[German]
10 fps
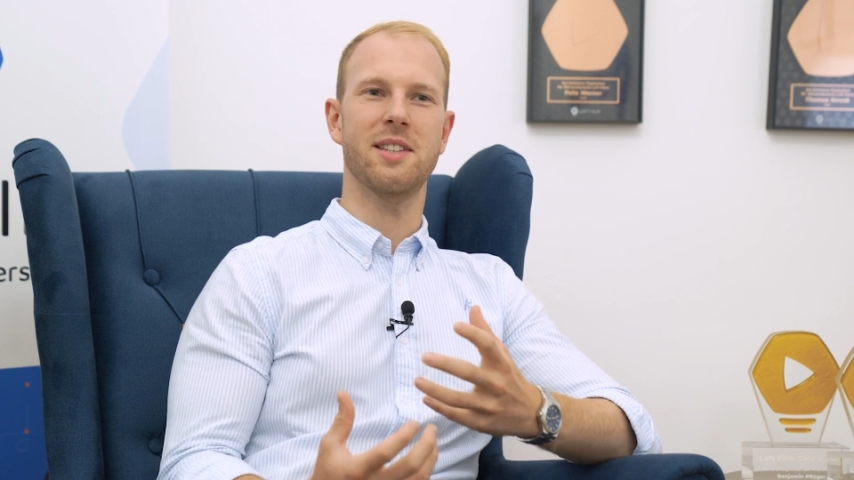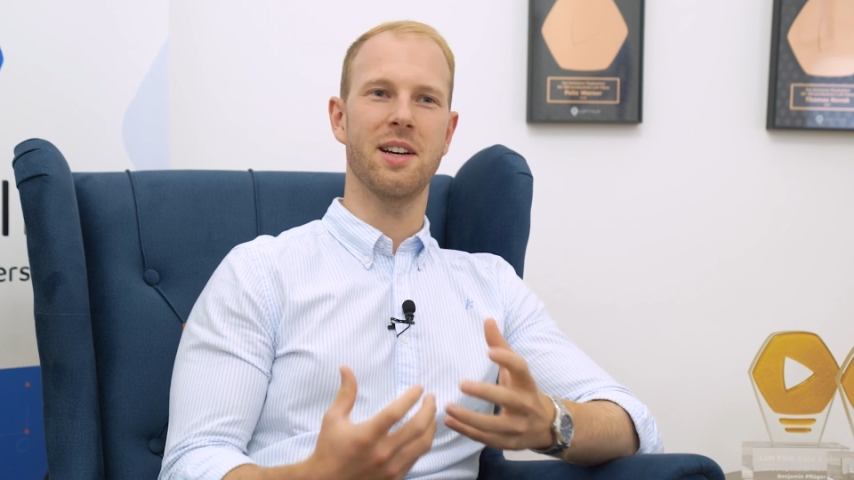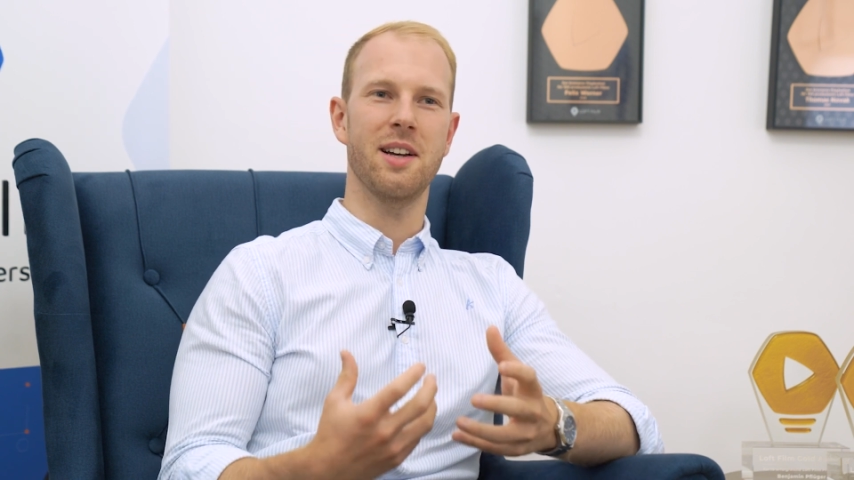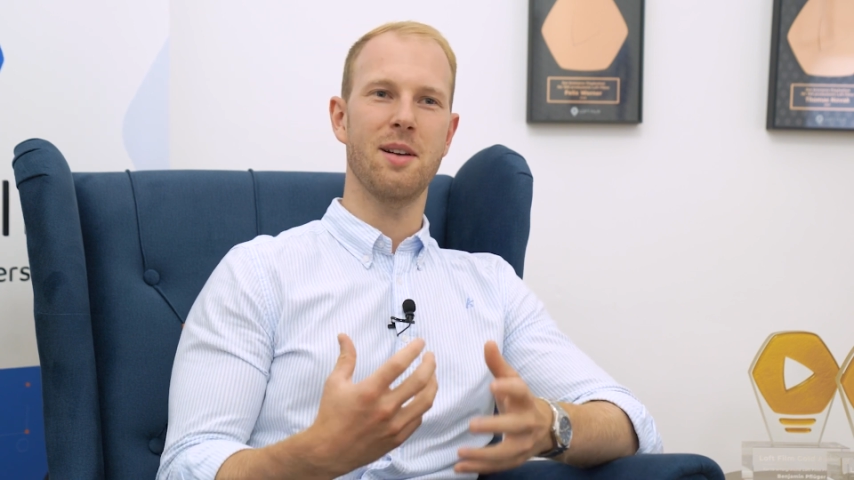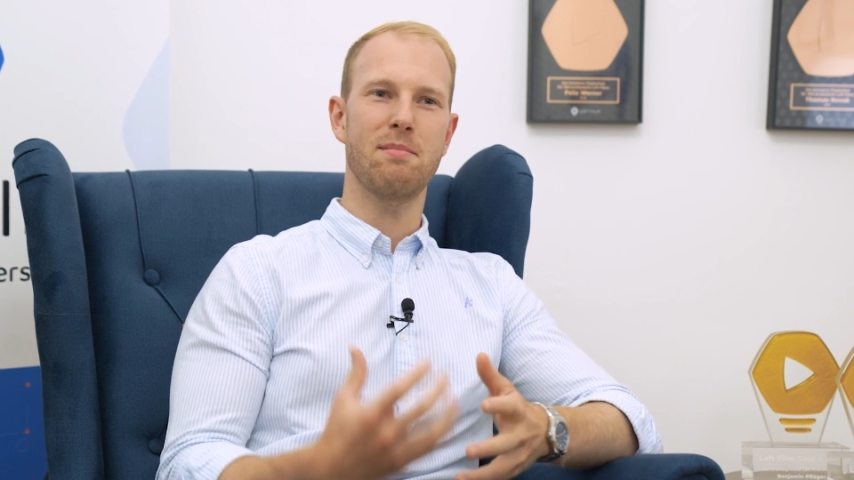
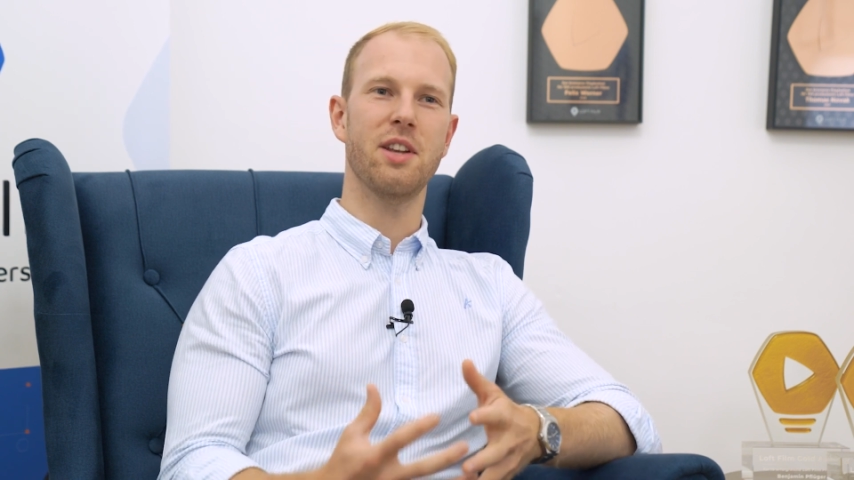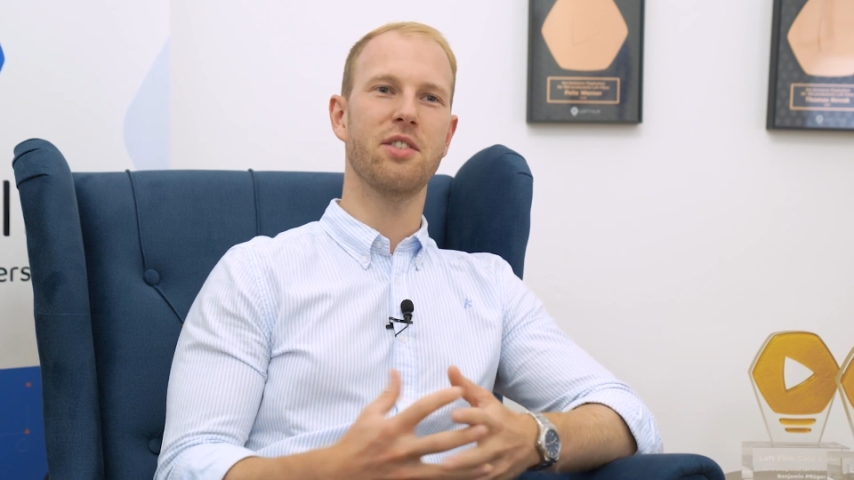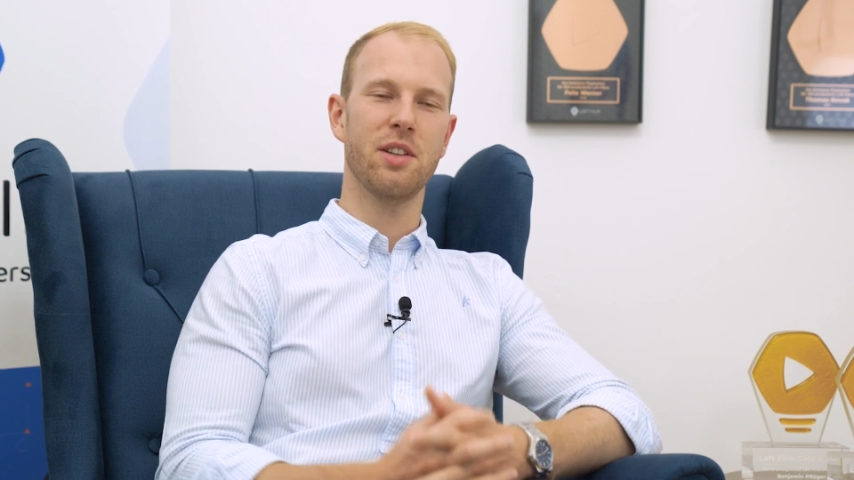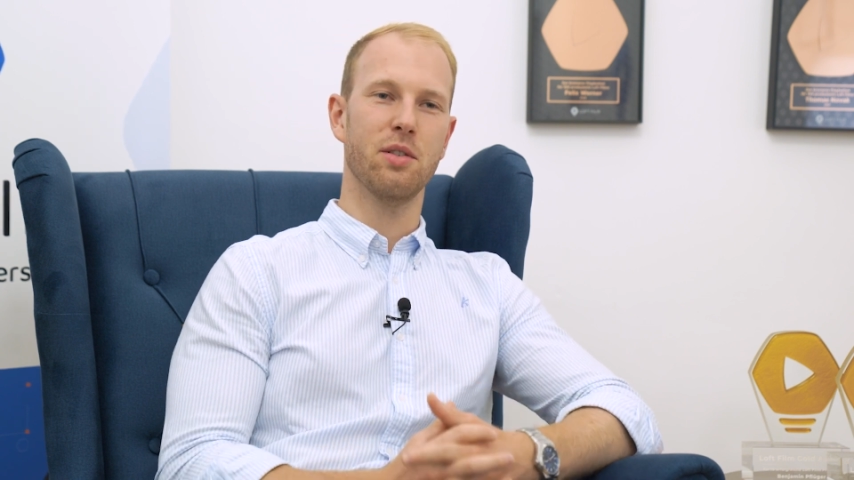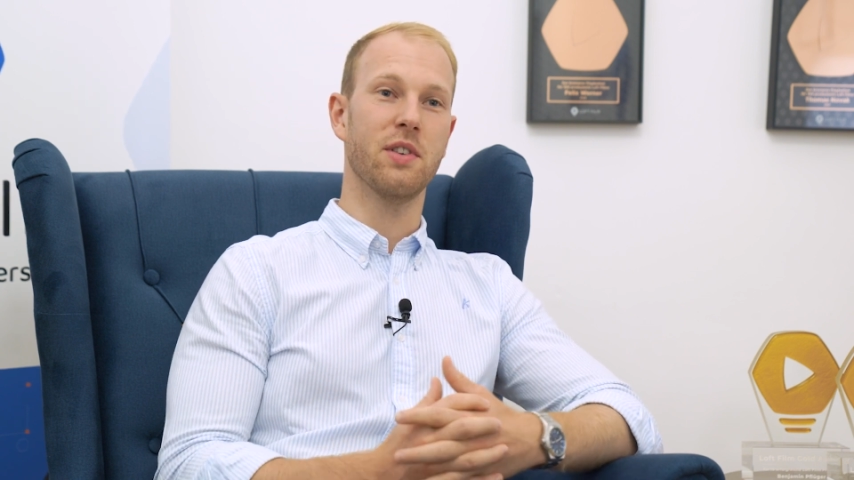sehr
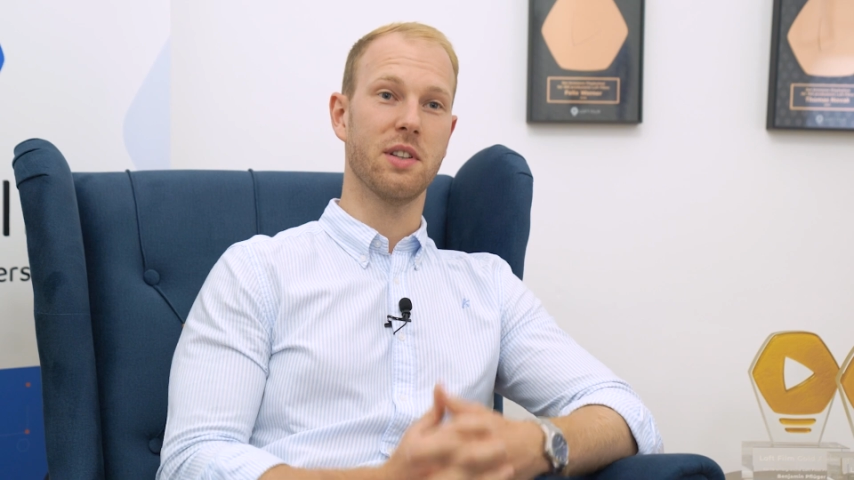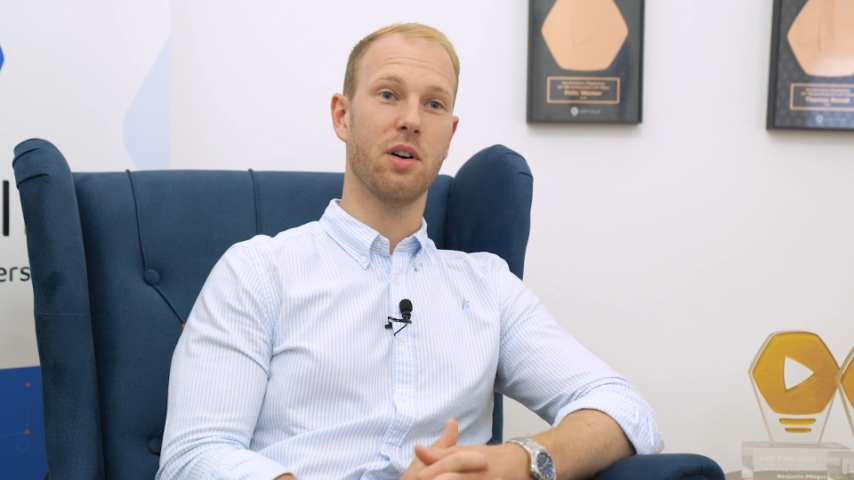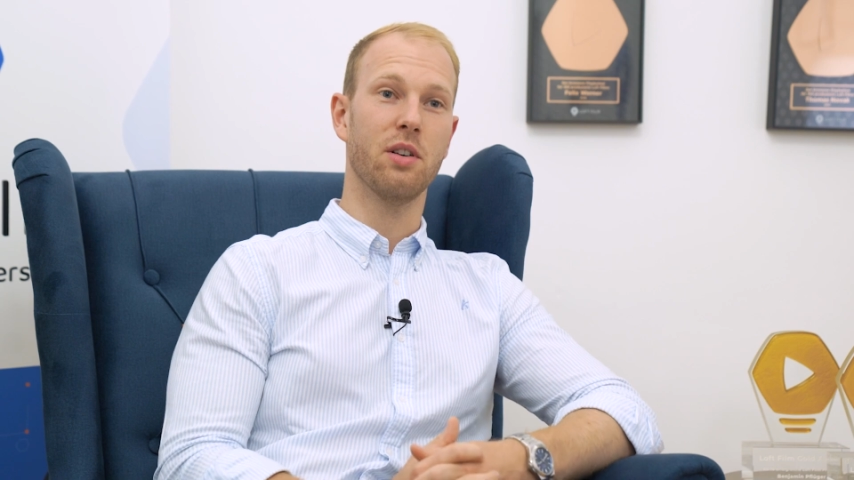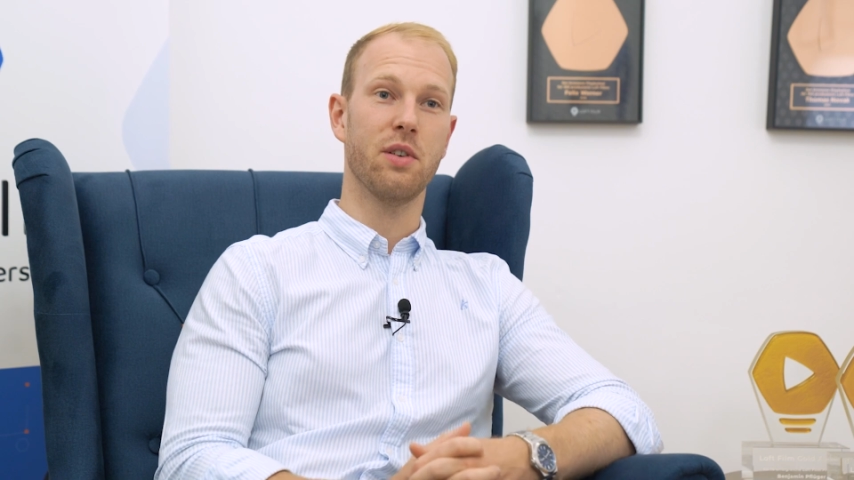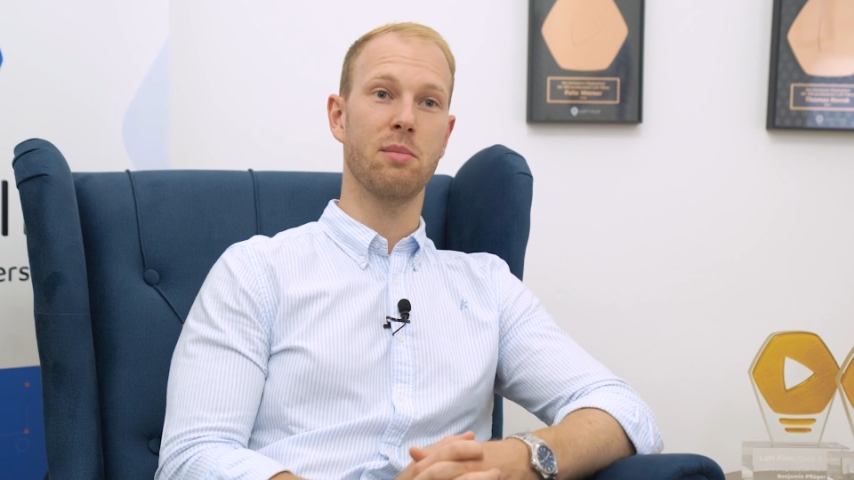menschliche und vertraute